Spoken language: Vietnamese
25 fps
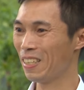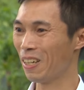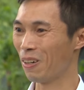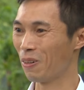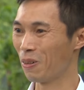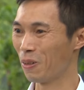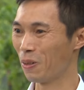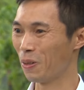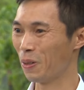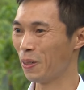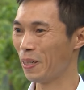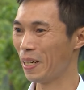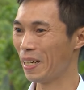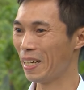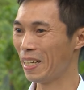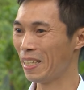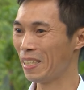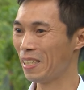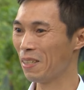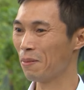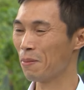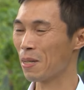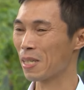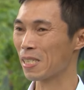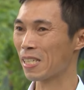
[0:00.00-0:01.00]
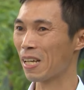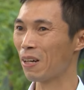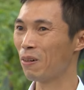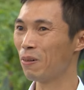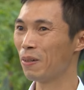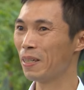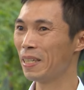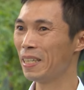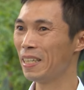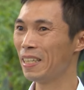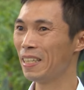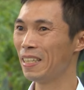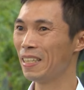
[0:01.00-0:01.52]
đầu gối đấy nhưng mà sau
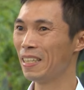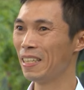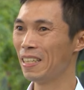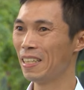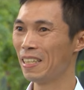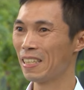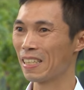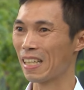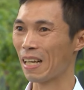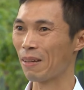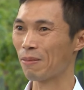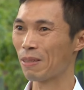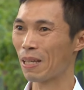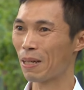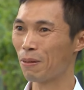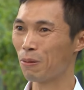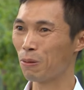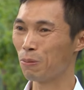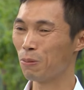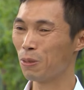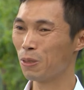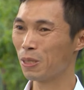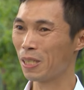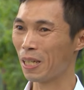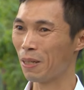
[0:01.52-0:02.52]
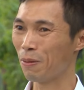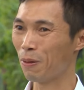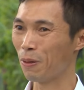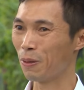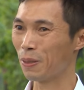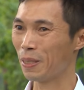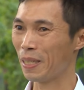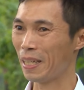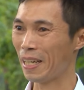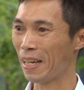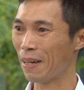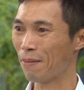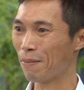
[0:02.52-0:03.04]
khi tham gia bộ môn chạy bộ
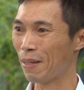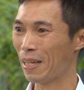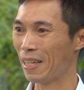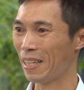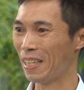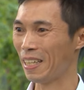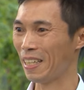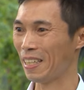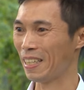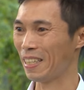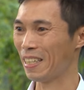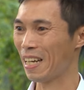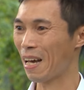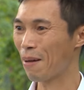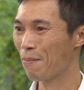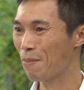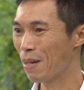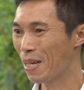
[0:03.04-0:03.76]
thì em lại đam